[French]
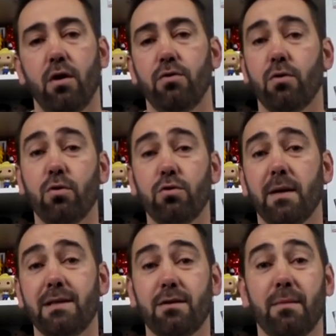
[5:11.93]
Donc
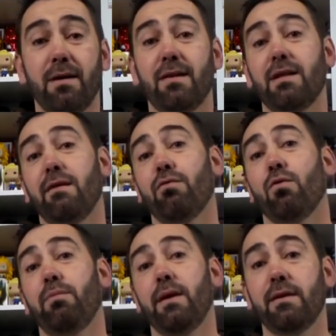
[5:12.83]
automatiquement, il s'est
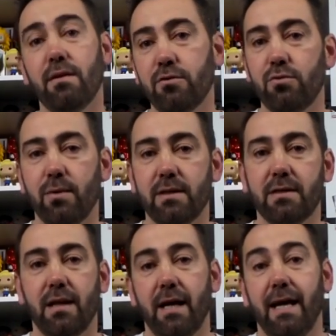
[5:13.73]
développé dans le
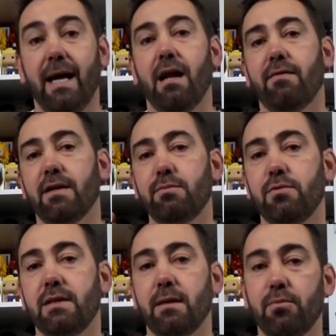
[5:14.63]
sud-ouest. Et il avance
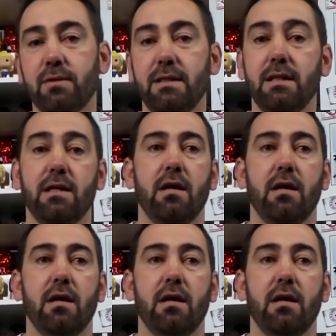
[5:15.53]
petit à petit.